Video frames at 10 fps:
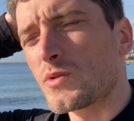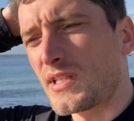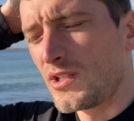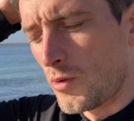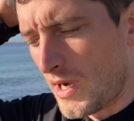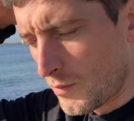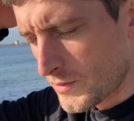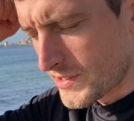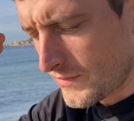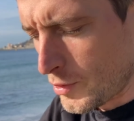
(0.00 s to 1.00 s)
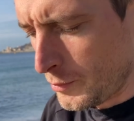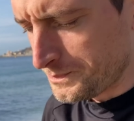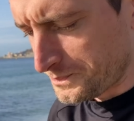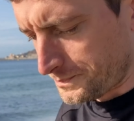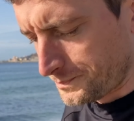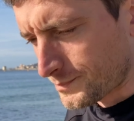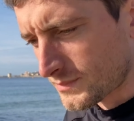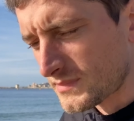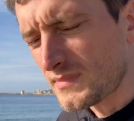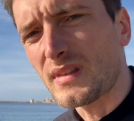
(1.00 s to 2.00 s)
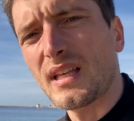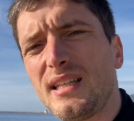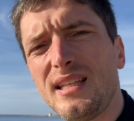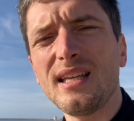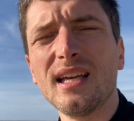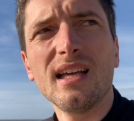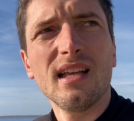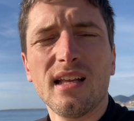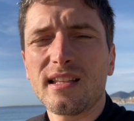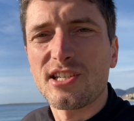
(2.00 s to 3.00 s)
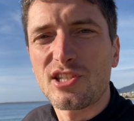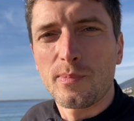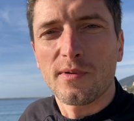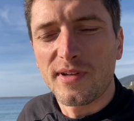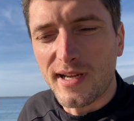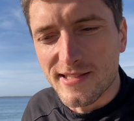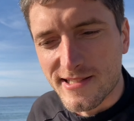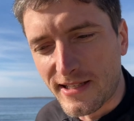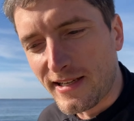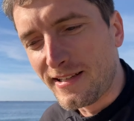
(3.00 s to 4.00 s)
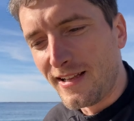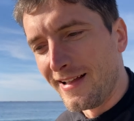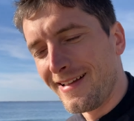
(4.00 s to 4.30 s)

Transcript: z tyłu hamulcową i też typowy rad style,